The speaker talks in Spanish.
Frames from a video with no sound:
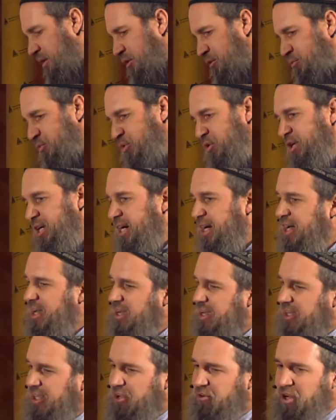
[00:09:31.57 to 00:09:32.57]

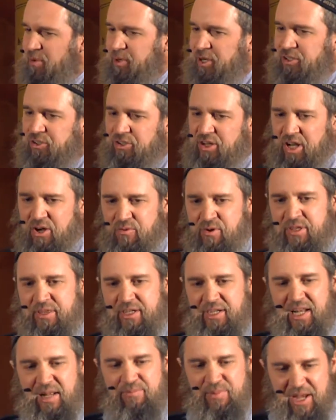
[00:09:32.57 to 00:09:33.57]
Busca que una persona encuentre
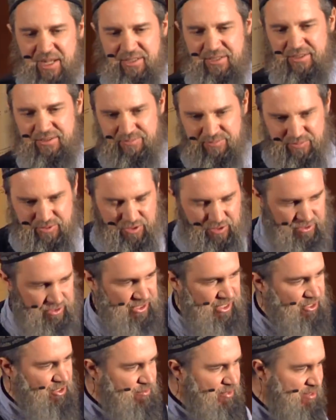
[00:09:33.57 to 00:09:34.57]
la paz
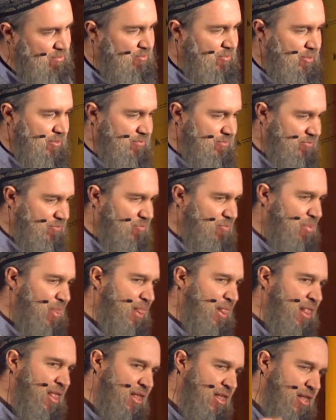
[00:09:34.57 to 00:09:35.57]
consigo mismo,
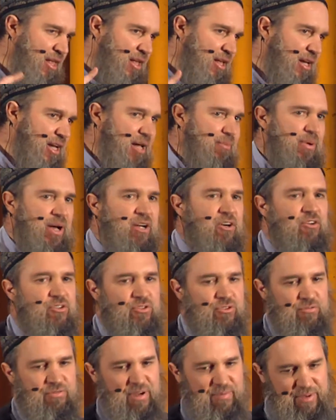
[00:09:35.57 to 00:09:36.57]
la paz con
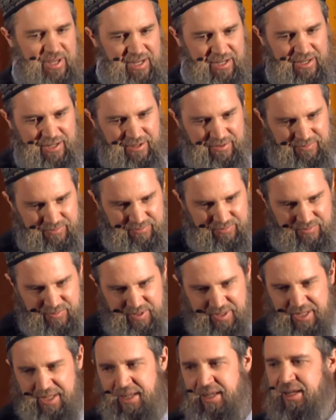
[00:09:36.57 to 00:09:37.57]
su familia,
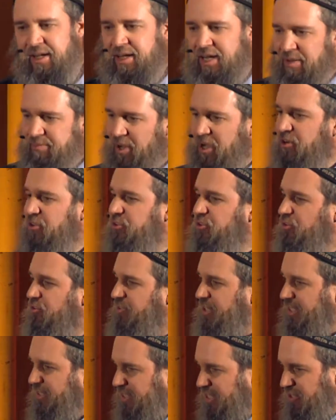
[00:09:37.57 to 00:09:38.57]
la paz con sus
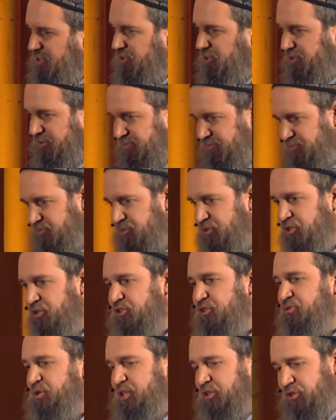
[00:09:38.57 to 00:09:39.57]
vecinos, con
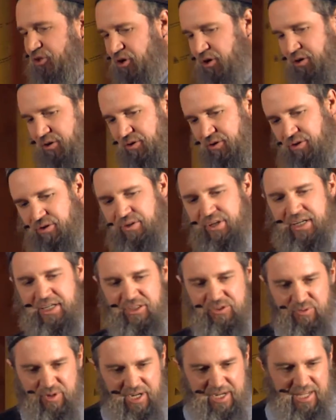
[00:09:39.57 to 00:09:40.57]
su entorno, con la
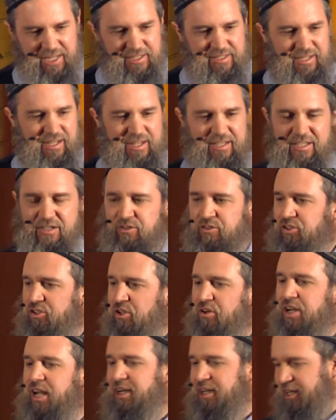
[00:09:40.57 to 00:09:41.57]
naturaleza y con
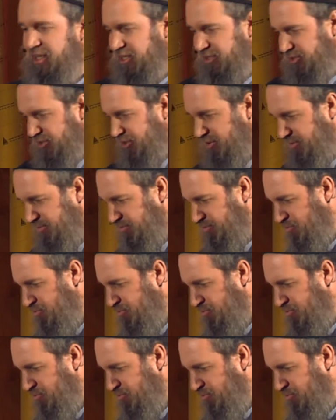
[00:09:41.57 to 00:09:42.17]
toda la creación.